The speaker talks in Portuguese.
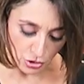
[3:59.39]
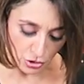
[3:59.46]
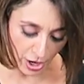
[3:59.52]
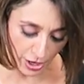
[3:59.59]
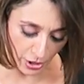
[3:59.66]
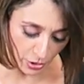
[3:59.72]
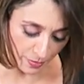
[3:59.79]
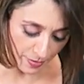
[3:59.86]

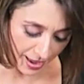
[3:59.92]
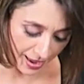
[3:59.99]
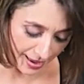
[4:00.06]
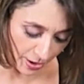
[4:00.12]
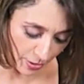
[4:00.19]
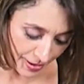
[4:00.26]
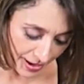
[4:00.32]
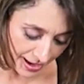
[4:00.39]
Joga no
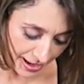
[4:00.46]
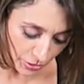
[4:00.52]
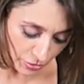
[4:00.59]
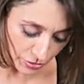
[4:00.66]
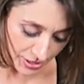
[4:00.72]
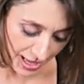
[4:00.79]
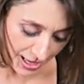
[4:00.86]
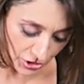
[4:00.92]
meinho, pra cair
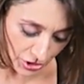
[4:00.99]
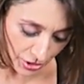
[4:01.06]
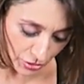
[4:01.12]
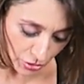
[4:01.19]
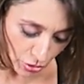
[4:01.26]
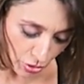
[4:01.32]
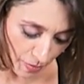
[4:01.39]
dos ladinhos o